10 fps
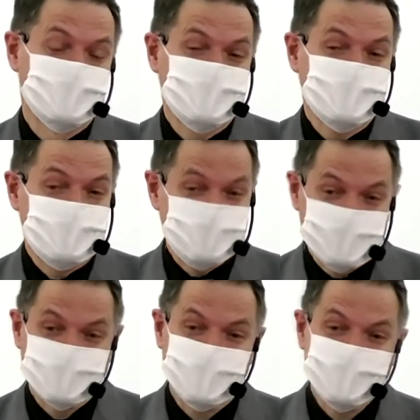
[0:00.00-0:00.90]
É
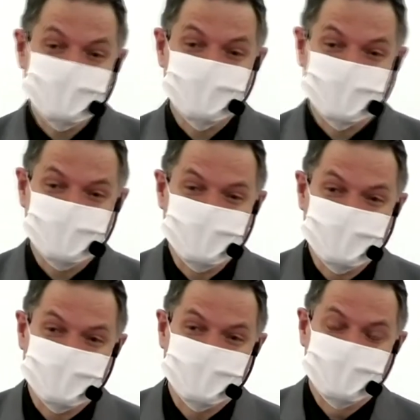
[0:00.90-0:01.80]
verdade
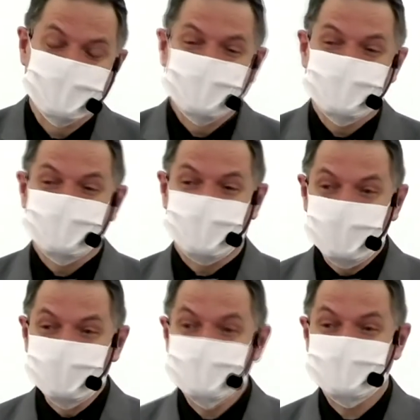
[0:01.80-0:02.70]
que
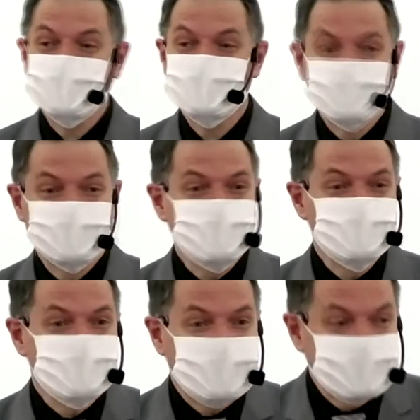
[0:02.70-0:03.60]
Paulo experimentou
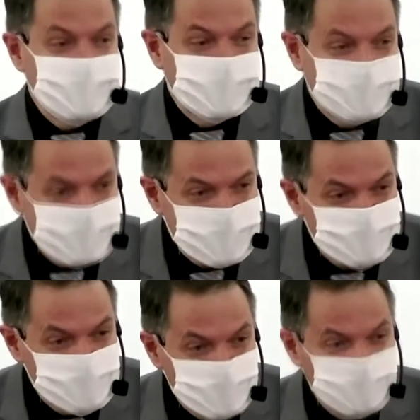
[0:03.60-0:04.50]
uma alegria
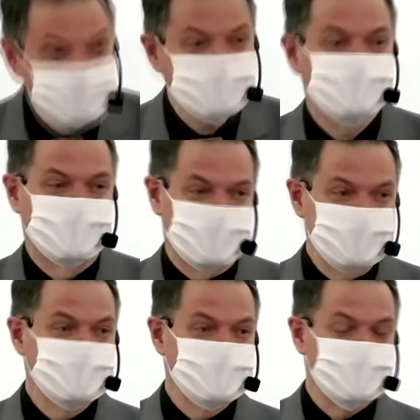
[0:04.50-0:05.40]
muito
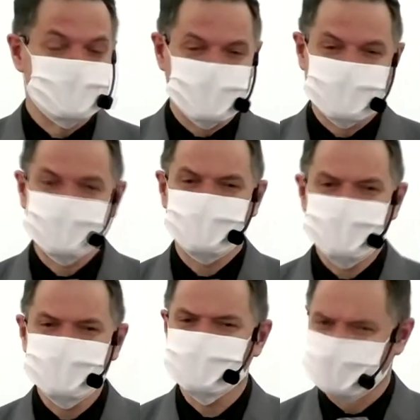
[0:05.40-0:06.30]
grande,
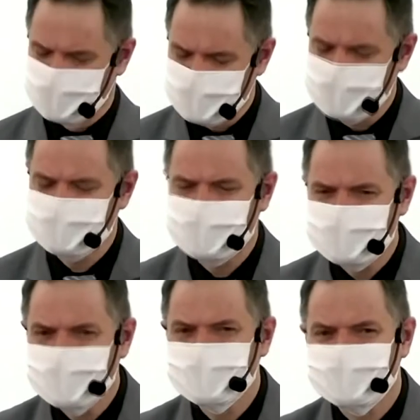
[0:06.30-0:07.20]
certamente, nos
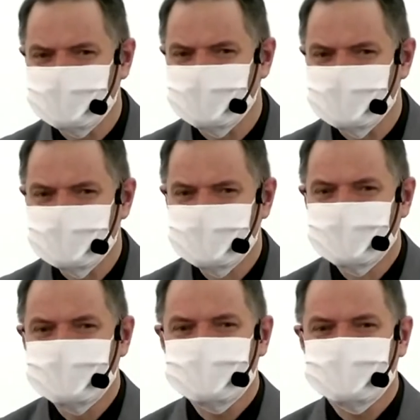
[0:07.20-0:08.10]
livramentos,
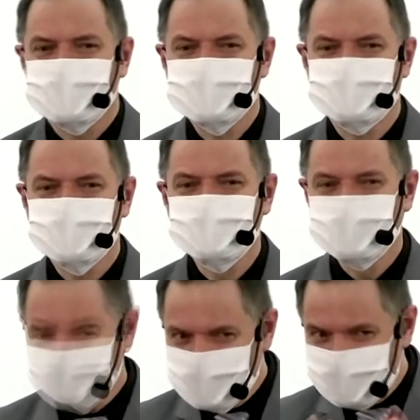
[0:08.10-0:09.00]
mas foi
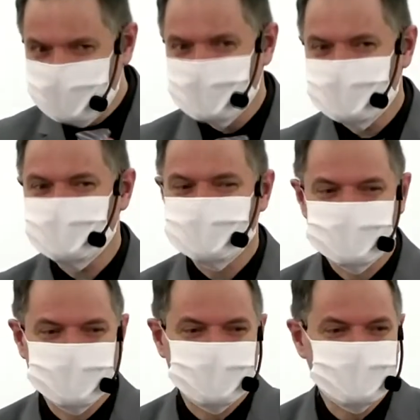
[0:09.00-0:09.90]
muito difícil
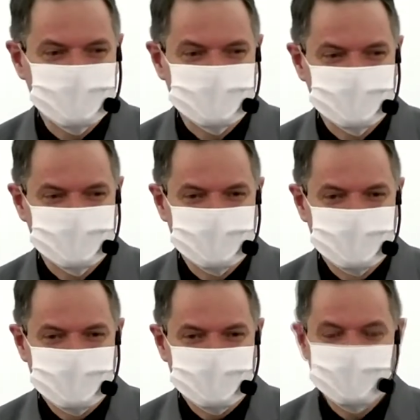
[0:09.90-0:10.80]
o começo,
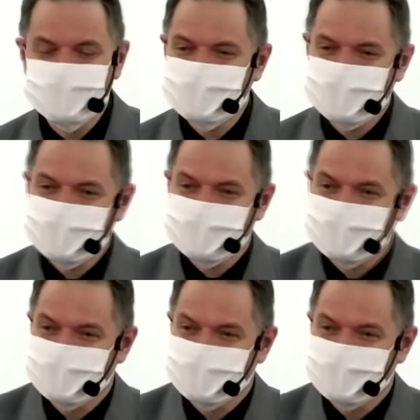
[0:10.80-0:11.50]
porque era